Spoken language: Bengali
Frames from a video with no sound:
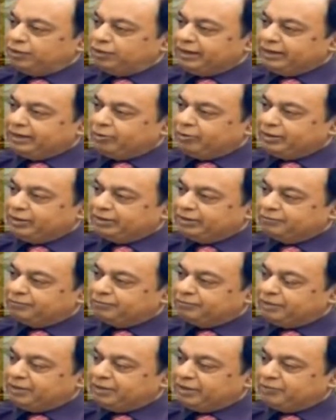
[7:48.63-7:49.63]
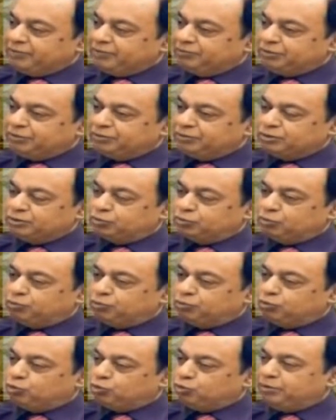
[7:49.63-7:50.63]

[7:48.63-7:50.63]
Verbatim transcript: মানে অনেকটা মানে আমি বলবো যে খুব